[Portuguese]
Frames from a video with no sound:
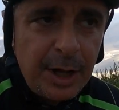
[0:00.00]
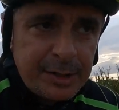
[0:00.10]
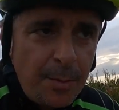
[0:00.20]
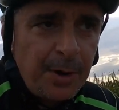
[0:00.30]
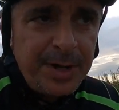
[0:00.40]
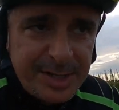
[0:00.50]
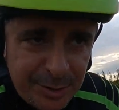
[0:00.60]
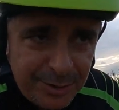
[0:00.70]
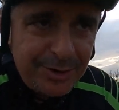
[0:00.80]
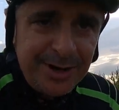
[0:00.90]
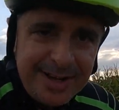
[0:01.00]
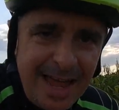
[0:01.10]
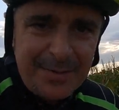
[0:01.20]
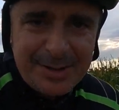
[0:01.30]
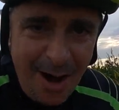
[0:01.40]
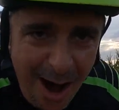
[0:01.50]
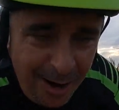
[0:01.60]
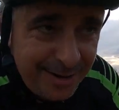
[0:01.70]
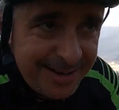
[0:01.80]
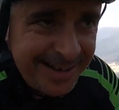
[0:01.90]
É nosso então, compromisso. E aí,
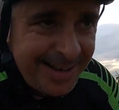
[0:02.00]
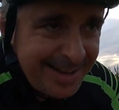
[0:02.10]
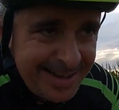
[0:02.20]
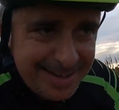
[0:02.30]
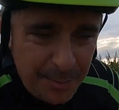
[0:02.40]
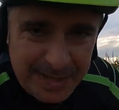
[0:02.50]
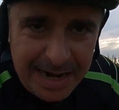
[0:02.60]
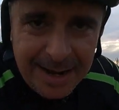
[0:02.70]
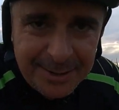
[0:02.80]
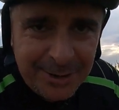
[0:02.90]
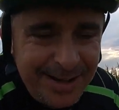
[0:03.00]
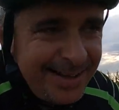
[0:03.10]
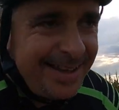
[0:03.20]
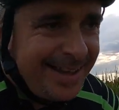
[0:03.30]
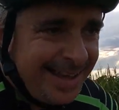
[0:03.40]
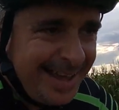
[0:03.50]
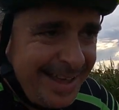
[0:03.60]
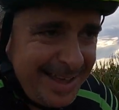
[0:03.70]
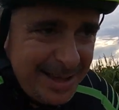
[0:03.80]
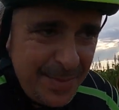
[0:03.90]
pessoal? Estão pedalando?
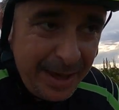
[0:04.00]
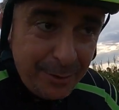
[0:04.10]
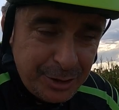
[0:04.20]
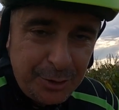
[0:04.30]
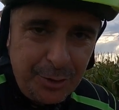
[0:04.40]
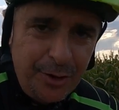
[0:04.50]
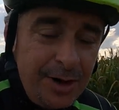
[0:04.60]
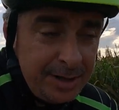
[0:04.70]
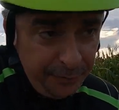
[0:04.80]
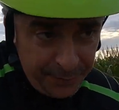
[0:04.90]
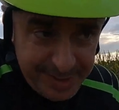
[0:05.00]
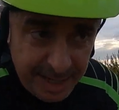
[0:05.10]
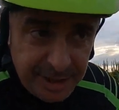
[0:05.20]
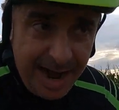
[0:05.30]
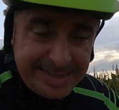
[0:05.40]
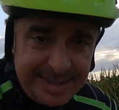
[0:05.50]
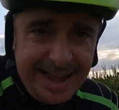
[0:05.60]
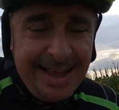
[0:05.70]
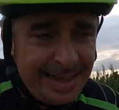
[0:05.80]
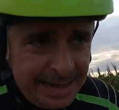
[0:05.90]
Bem, hoje eu tô difícil sair de casa,
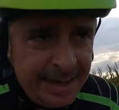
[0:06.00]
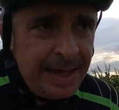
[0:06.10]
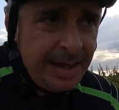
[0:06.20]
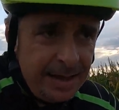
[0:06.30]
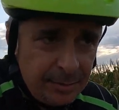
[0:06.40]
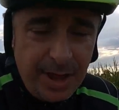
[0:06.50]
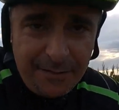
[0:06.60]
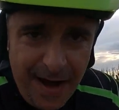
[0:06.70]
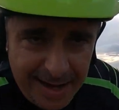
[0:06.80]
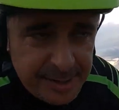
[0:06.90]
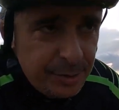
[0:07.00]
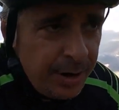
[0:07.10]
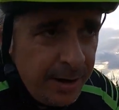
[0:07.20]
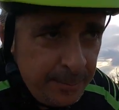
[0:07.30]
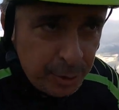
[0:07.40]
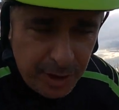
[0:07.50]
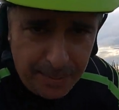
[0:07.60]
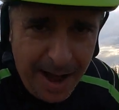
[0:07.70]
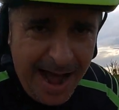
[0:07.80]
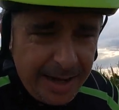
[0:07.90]
tá? Não tá fácil. Muito
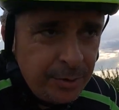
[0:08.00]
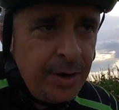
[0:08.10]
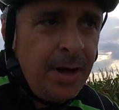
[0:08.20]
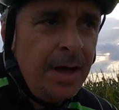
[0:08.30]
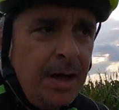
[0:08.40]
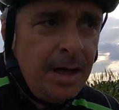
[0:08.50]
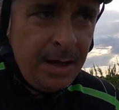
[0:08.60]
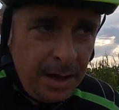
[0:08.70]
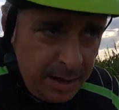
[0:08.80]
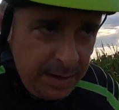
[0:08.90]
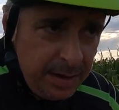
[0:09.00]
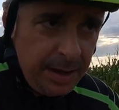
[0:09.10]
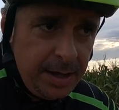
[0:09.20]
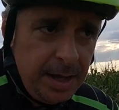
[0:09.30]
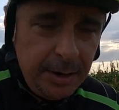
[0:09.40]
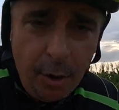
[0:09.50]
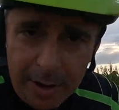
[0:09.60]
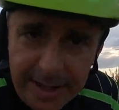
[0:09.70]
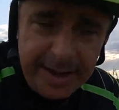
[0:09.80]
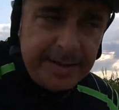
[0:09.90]
trabalho.
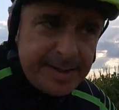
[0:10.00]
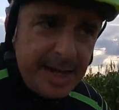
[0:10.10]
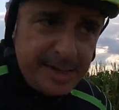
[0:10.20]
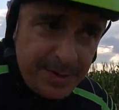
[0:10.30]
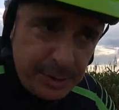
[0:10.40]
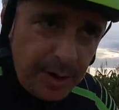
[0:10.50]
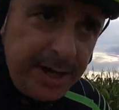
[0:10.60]
Enrolei quente sexta, mas